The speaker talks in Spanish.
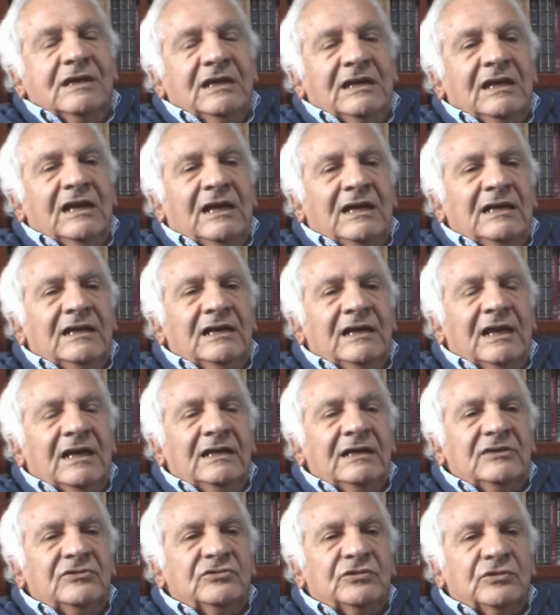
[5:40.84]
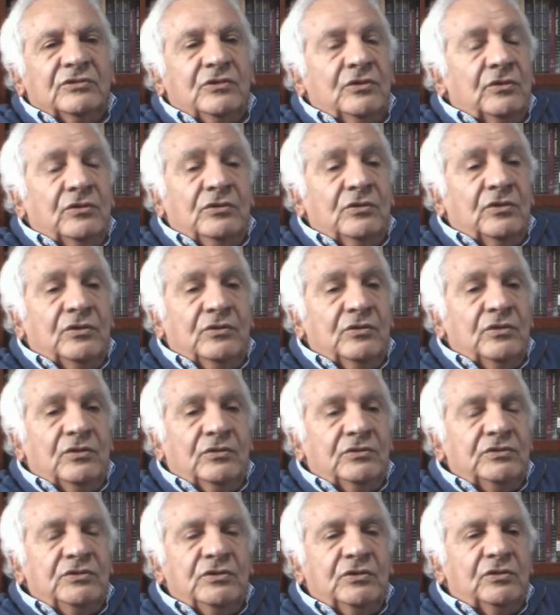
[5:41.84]
era, era eso. No, no,
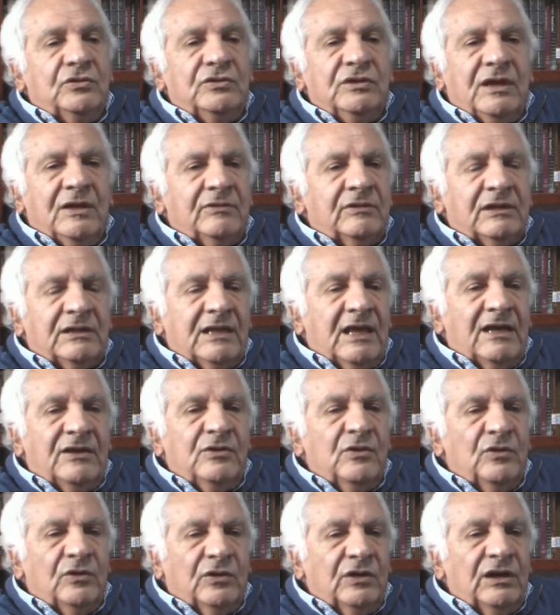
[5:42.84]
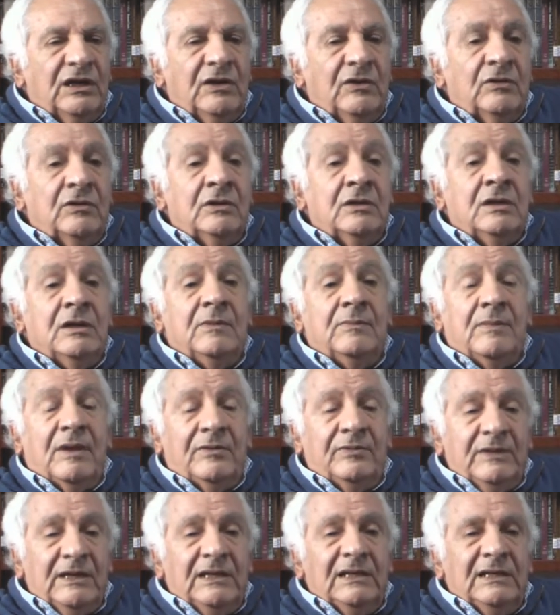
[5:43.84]
no, yo de verdad no creo.
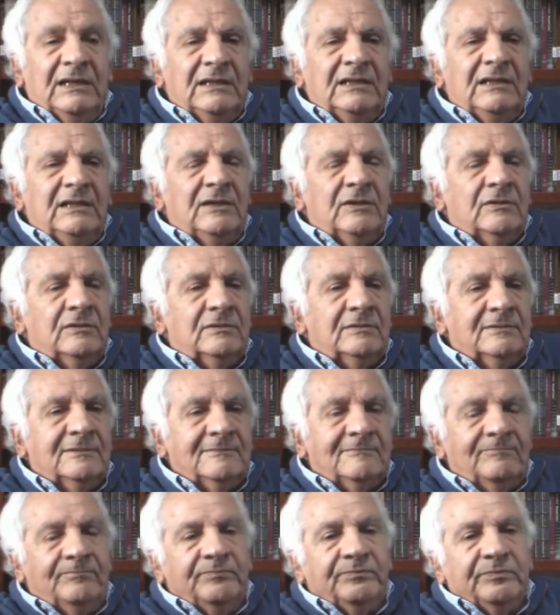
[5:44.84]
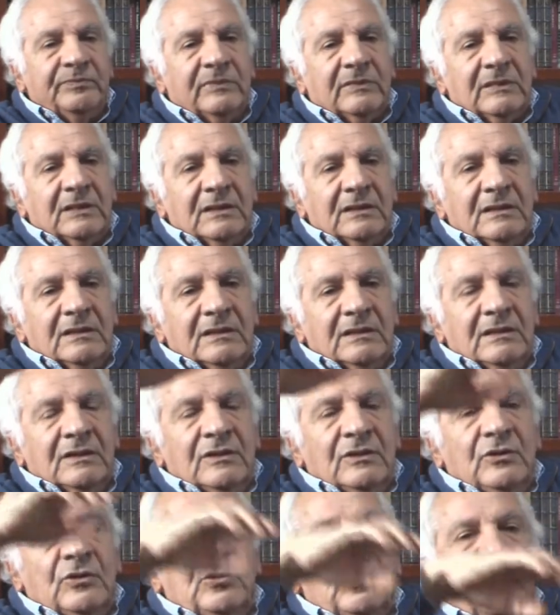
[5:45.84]
Más bien le digo,
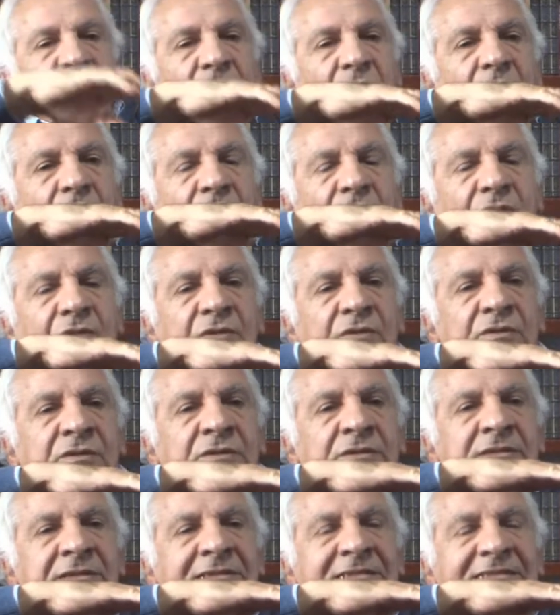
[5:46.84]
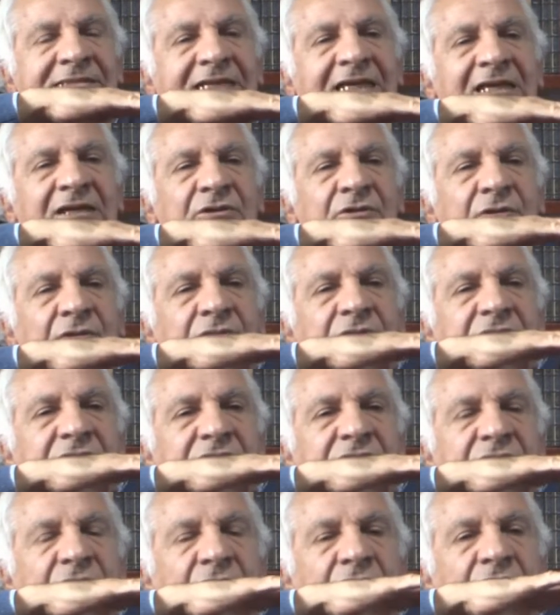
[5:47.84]
luego de que yo he
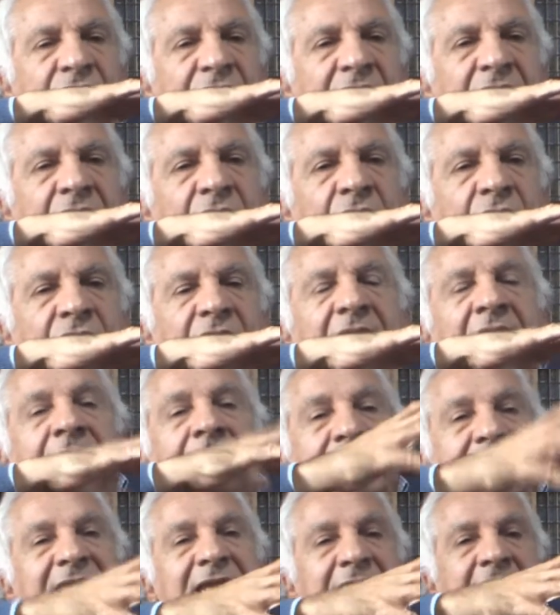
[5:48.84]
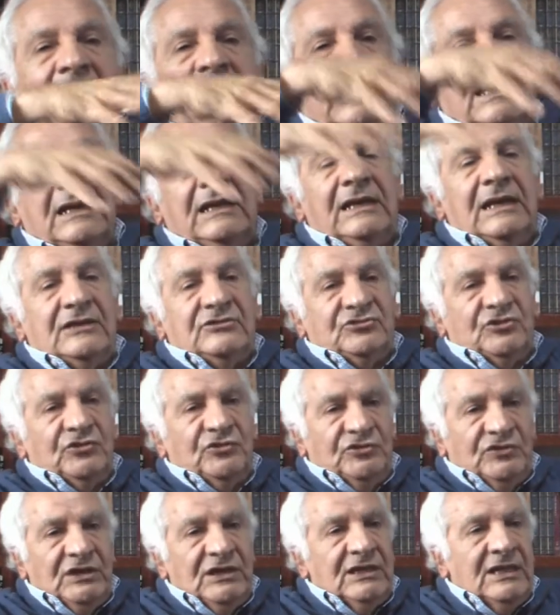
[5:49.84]
visto que lo que había en la
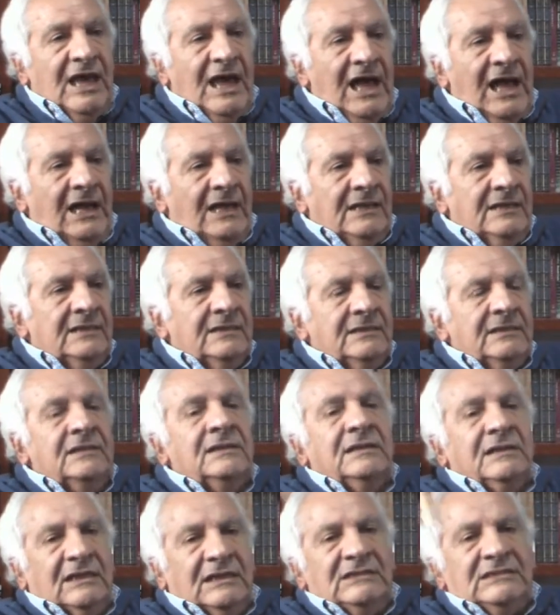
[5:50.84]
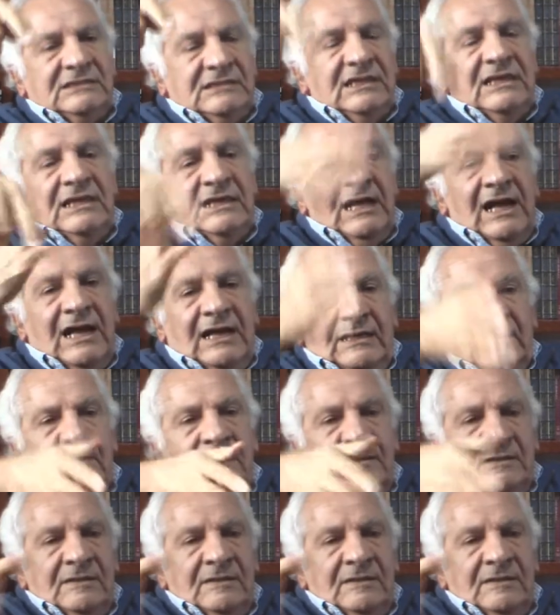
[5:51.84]
sociedad, que si era